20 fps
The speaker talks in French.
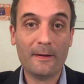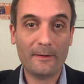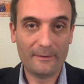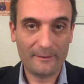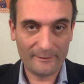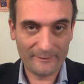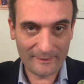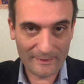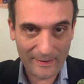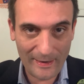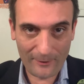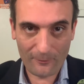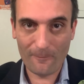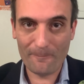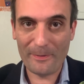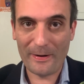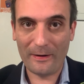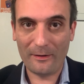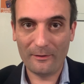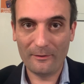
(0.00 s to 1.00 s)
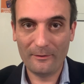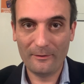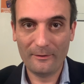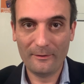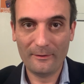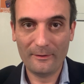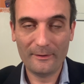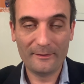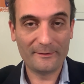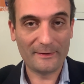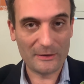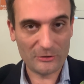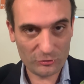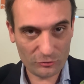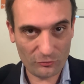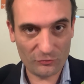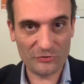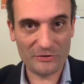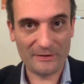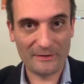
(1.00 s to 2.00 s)
C'est là qu'on part. Ça a
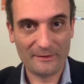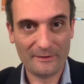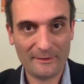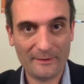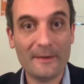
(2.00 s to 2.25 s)
changé.